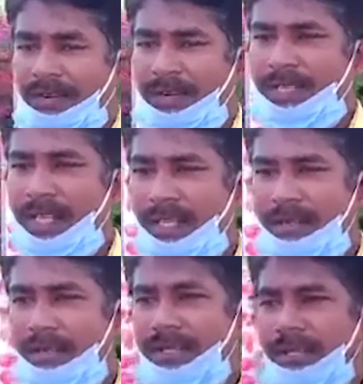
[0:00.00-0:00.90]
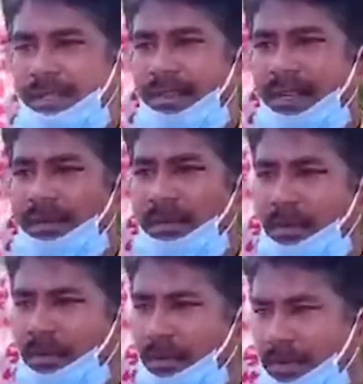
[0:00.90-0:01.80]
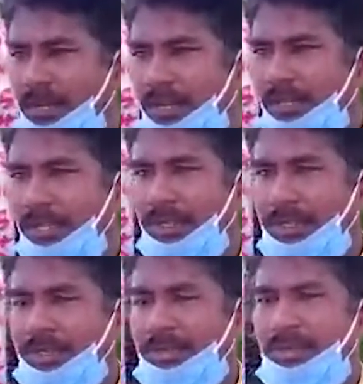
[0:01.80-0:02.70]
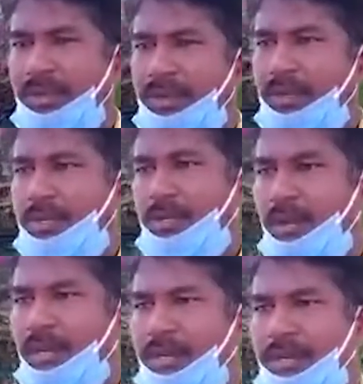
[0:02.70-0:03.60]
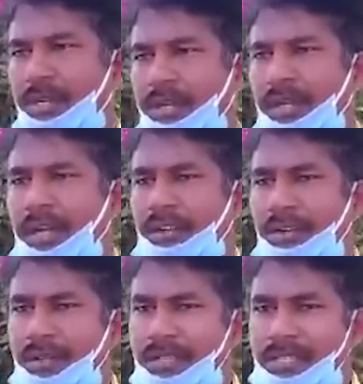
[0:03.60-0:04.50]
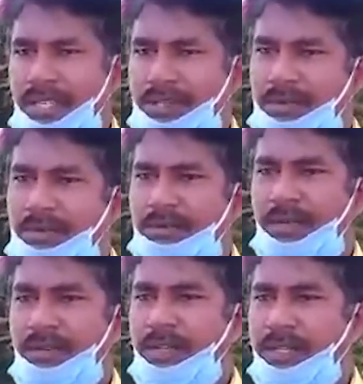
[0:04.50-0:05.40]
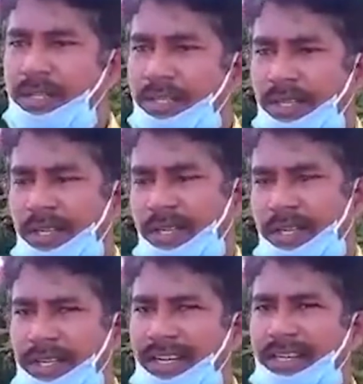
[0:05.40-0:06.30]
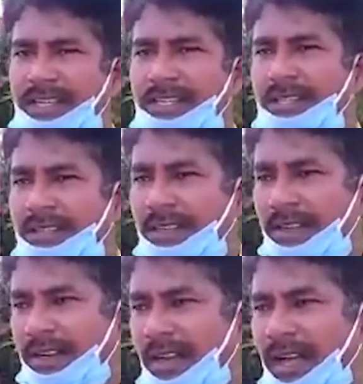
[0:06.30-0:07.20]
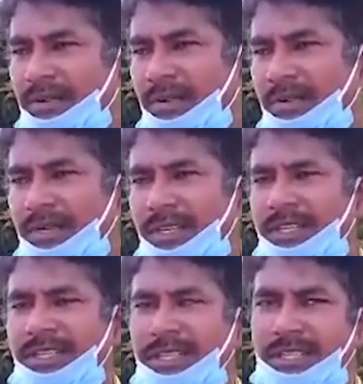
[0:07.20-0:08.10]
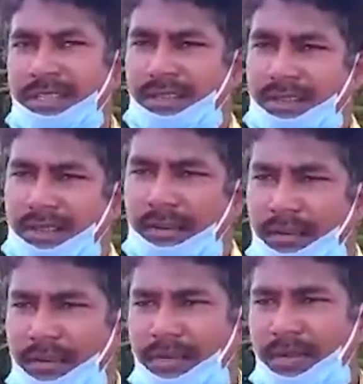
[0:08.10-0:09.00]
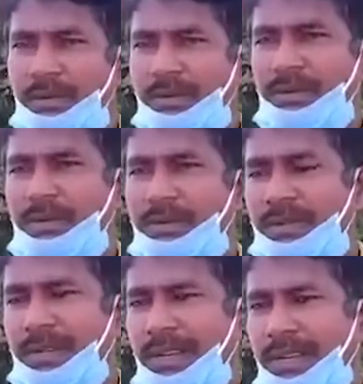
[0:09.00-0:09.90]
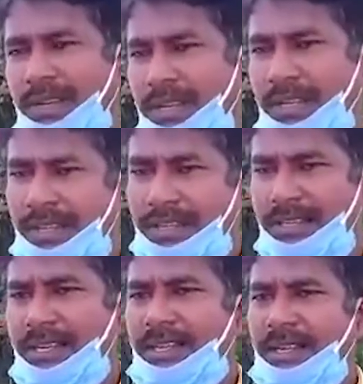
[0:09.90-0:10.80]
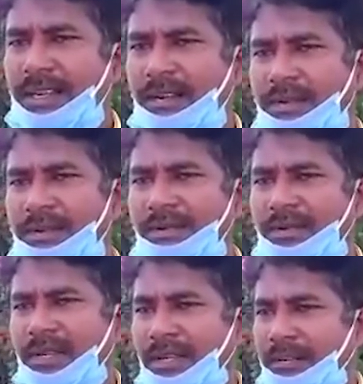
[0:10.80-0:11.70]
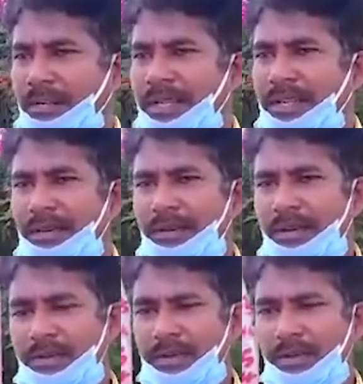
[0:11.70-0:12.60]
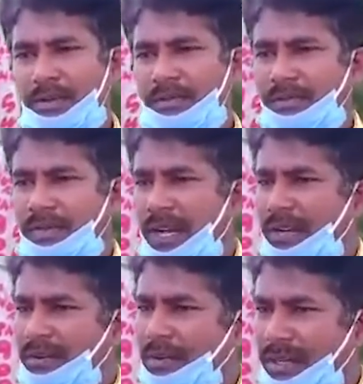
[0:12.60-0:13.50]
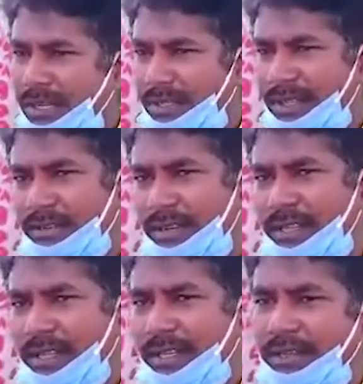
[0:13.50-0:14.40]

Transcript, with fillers: గ్రామ పంచాయతీలోని లక్ష్మీపురం గురవై కాలనీలో సుమారుగా అరవై మంది చేనేత కుటుంబాలు ఉన్నాయి వీళ్ళకి లాక్డౌన్ బిగినయ్యి యాభై రోజులు అవడంతో అంతా చేనేతలు కావటం పదిహేను రోజులు లాక్డౌన్ బిగినయిన తర్వాత